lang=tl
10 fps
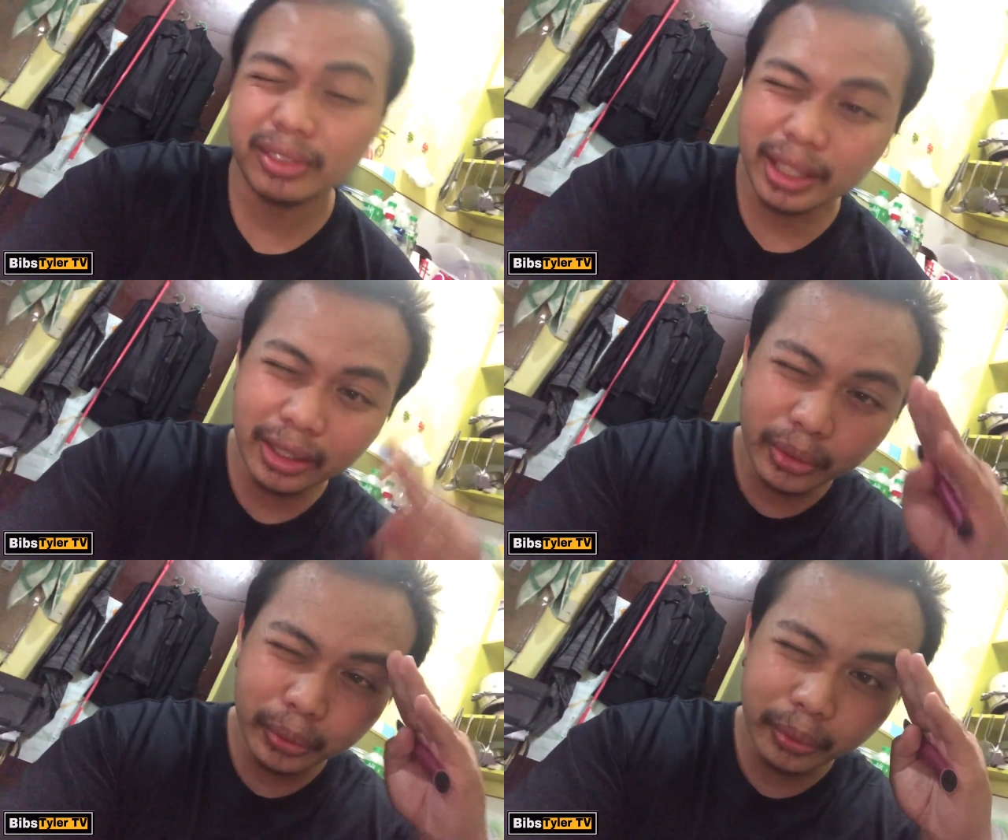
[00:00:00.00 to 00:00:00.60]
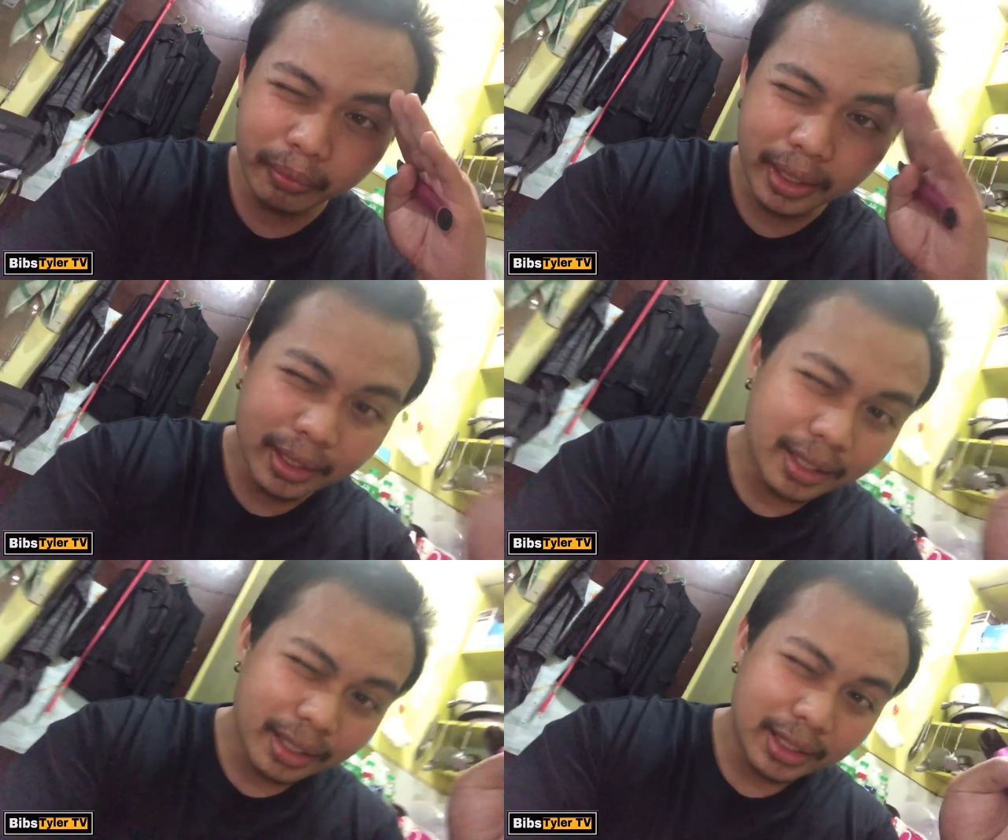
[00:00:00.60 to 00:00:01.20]
Thank you!
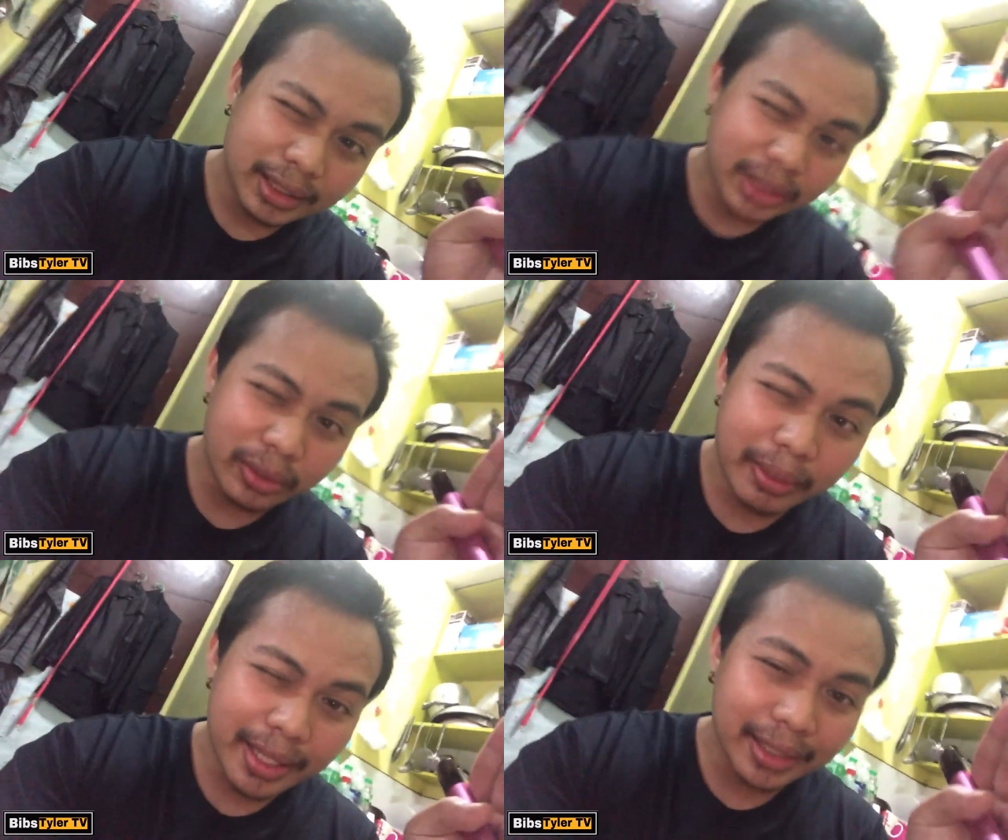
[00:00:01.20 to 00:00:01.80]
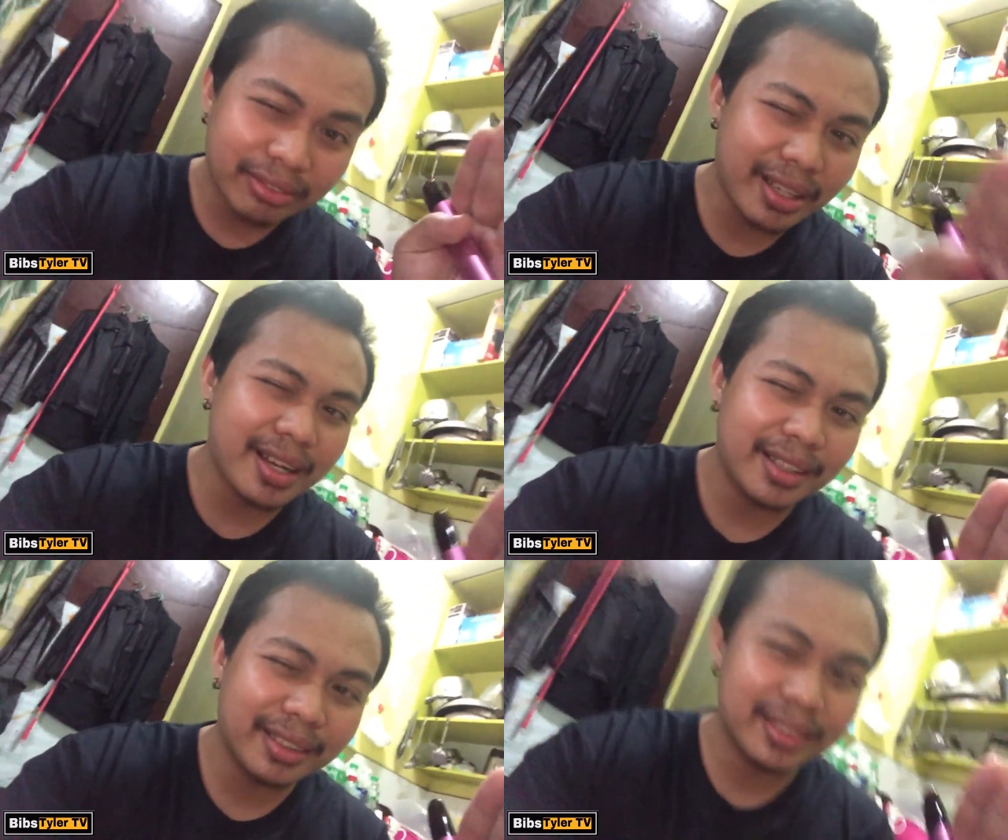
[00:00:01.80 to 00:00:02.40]
See you in my next
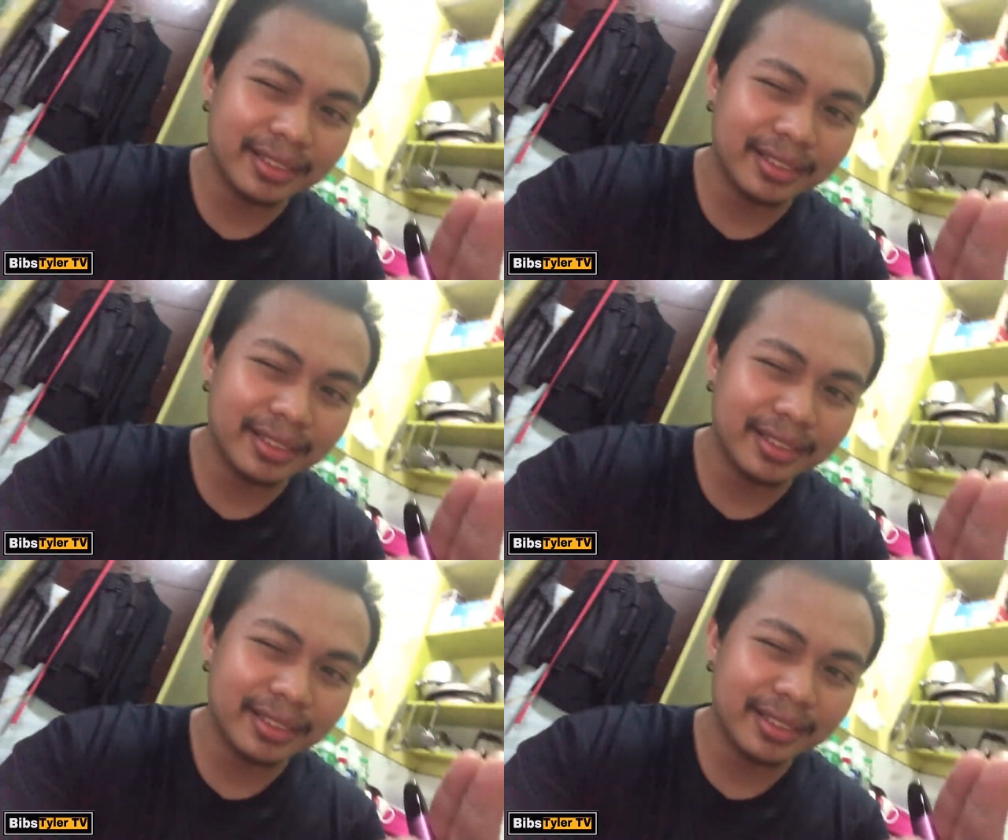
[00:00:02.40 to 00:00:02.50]
vlog.